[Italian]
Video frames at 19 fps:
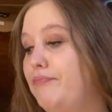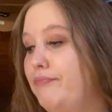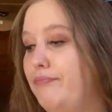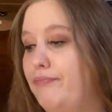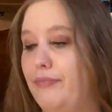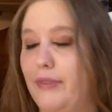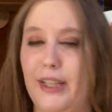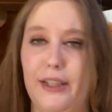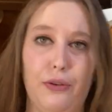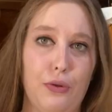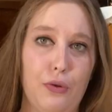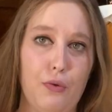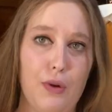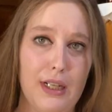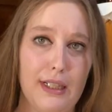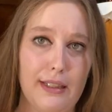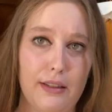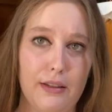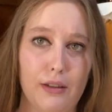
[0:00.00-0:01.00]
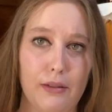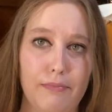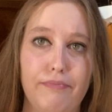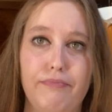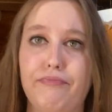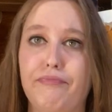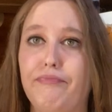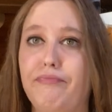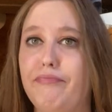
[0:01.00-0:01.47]
Detto questo,
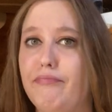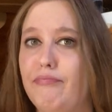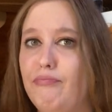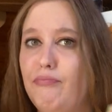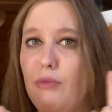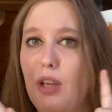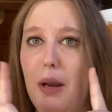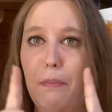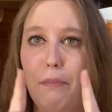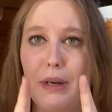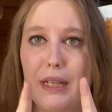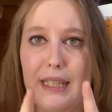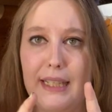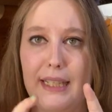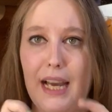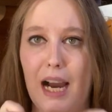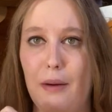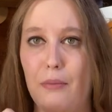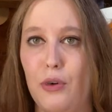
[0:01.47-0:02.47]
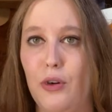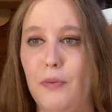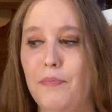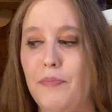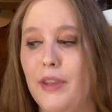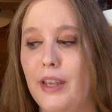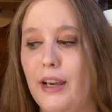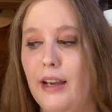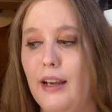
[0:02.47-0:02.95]
passiamo